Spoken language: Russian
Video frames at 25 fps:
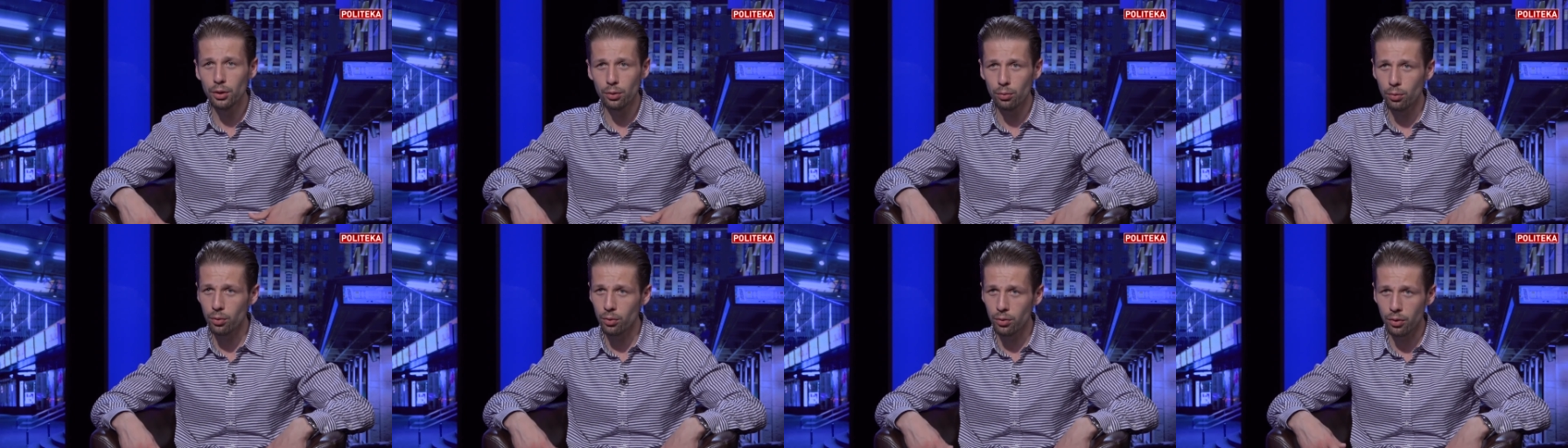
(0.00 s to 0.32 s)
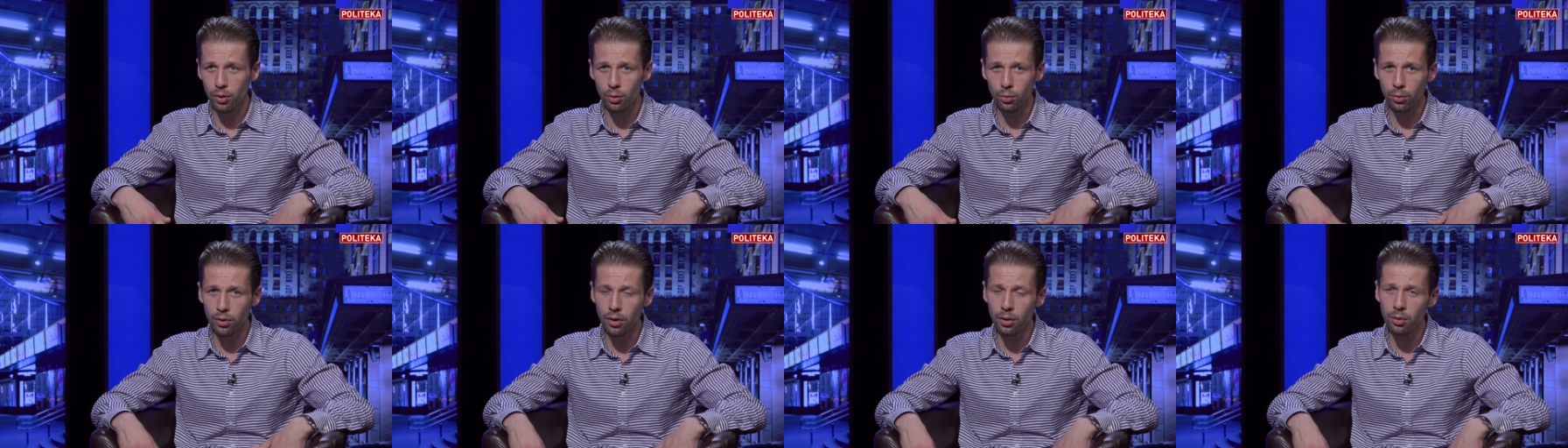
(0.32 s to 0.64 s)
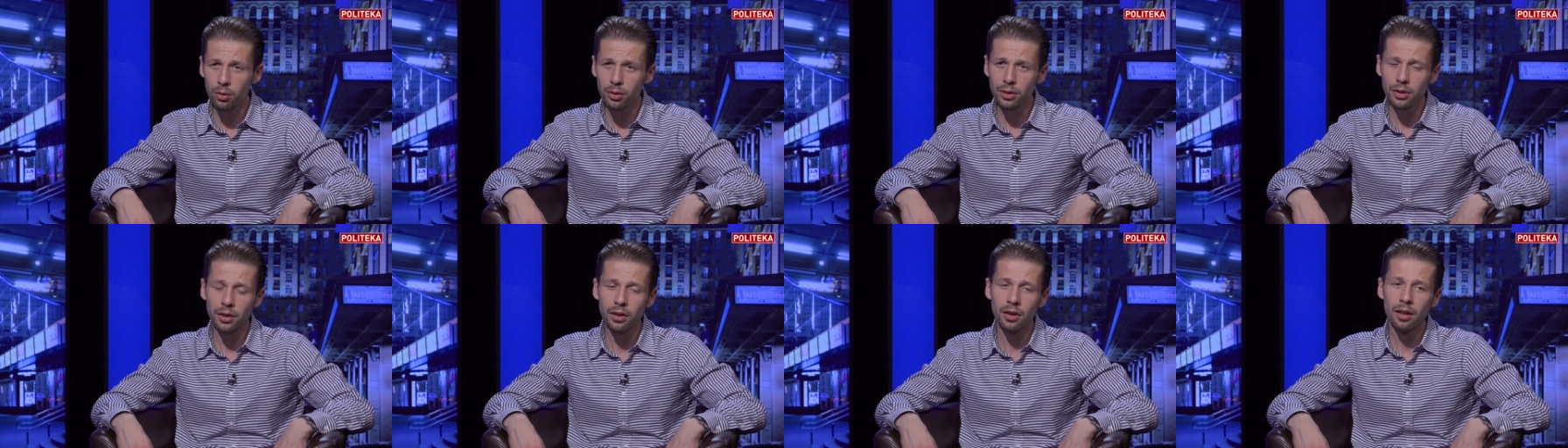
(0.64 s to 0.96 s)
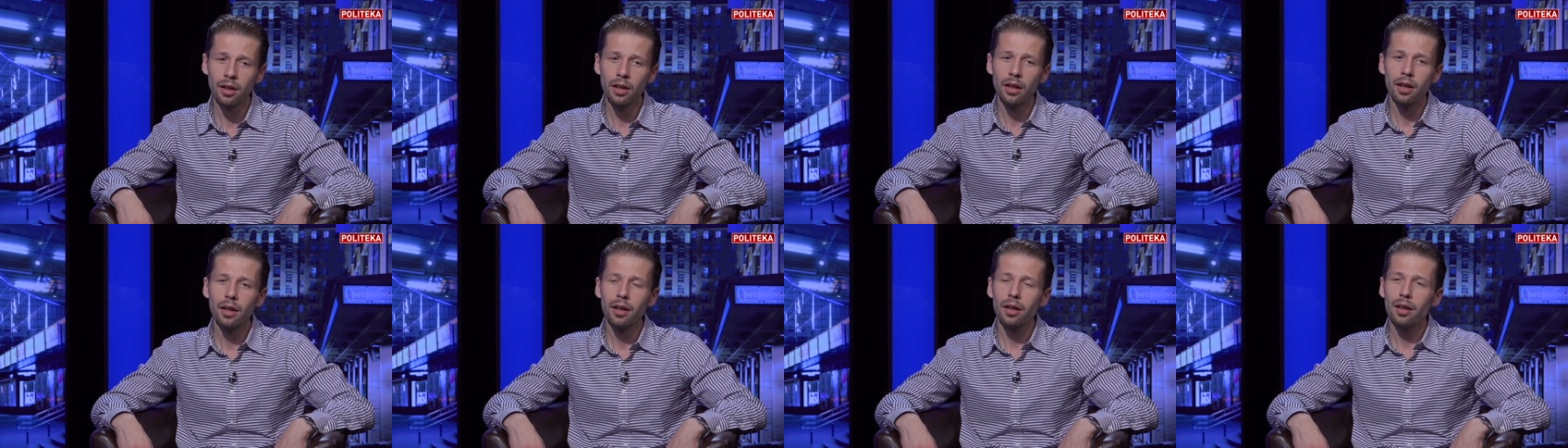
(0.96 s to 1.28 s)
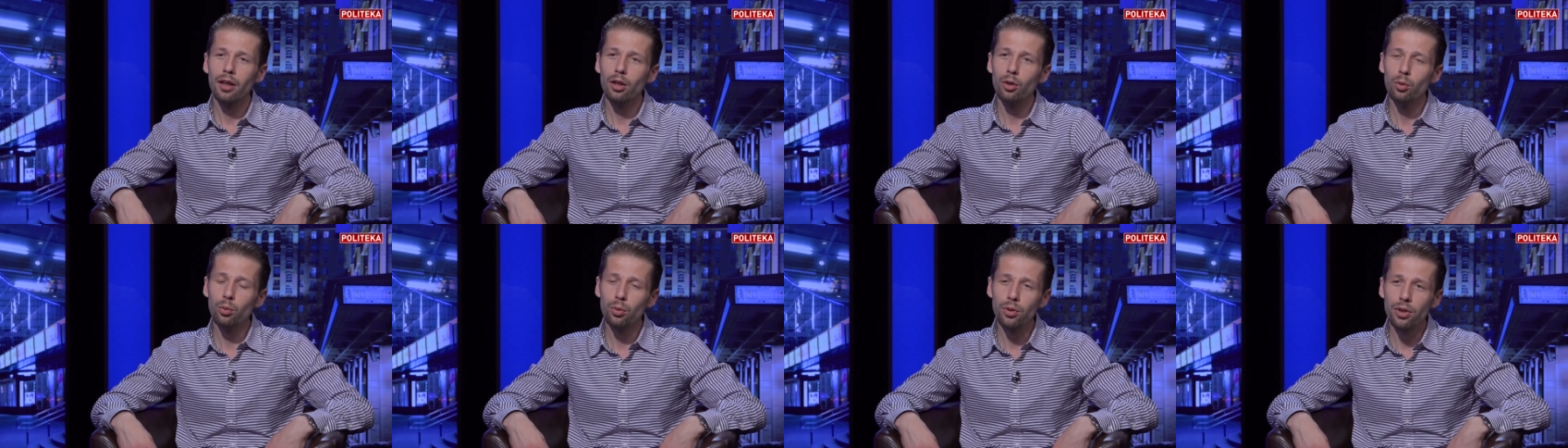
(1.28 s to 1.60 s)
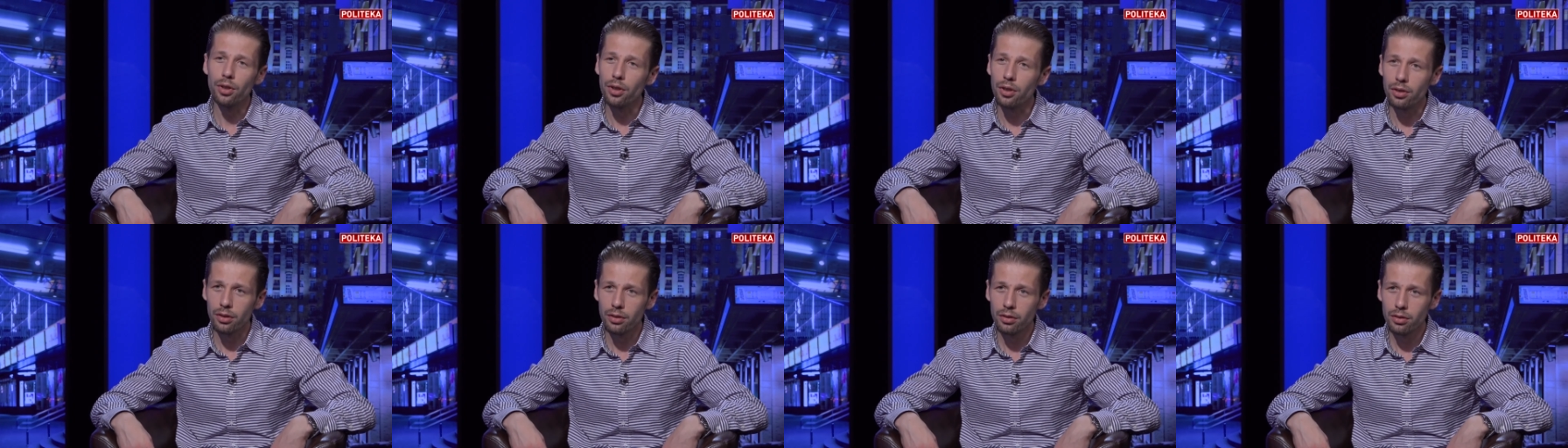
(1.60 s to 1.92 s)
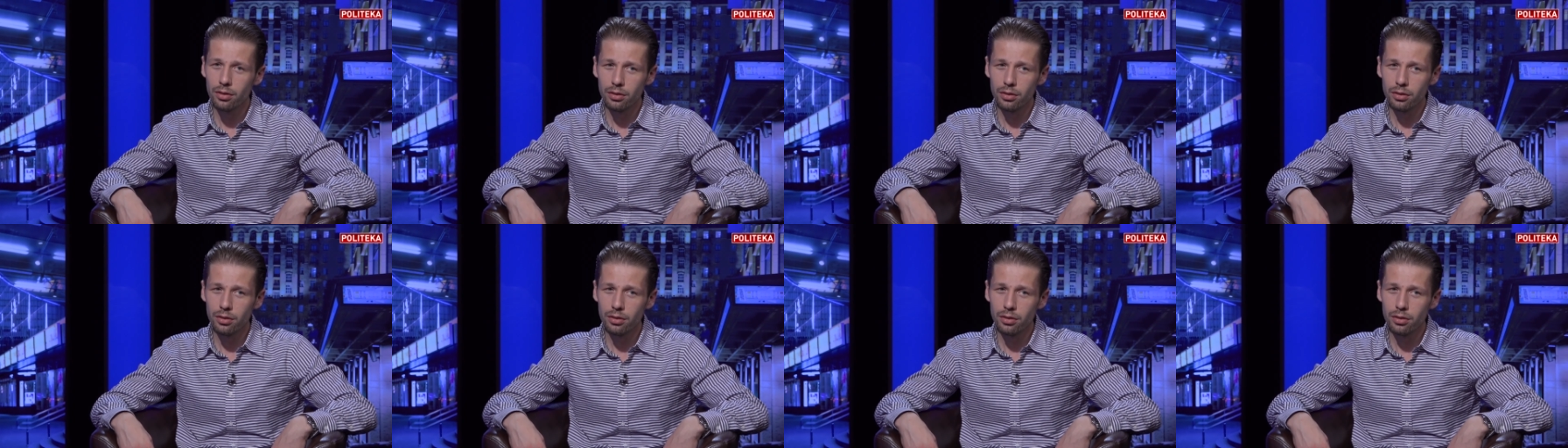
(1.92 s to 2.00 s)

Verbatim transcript: ничего не удается. Люди